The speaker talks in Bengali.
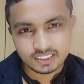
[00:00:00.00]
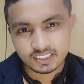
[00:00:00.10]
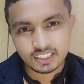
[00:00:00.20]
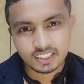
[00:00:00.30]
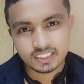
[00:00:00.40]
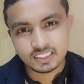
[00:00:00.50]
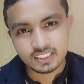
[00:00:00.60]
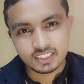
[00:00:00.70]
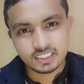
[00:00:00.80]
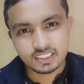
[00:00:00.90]
ইয়াটা আছে
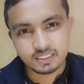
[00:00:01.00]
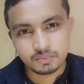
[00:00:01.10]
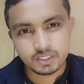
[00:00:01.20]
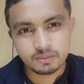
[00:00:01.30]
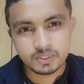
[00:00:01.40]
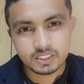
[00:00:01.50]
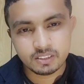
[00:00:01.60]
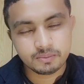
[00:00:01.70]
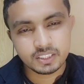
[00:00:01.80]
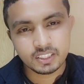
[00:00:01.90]
যে বর্তমান
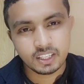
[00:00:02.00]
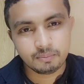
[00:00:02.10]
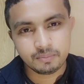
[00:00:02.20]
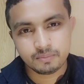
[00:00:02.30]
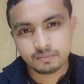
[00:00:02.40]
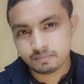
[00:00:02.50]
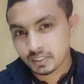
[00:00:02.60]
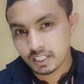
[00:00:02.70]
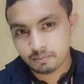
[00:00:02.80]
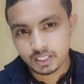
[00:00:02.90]
সময়ে আপ
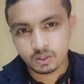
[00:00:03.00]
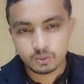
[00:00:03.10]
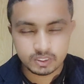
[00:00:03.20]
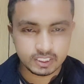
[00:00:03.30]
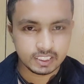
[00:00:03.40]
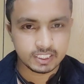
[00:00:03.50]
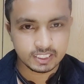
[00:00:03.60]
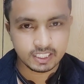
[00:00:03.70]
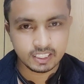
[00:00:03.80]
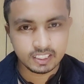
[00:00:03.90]
মানে আমরা কোন
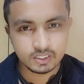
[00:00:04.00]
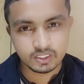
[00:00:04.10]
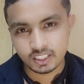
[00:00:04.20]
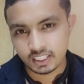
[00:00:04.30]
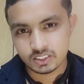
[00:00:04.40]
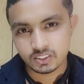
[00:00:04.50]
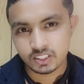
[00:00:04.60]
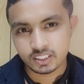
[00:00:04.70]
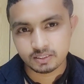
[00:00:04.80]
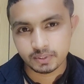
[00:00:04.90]
জিনিসটা নিয়ে যদি কাজ করি
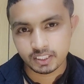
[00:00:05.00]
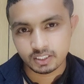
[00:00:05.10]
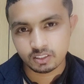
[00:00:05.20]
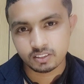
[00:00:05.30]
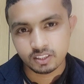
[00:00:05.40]
মানে একটু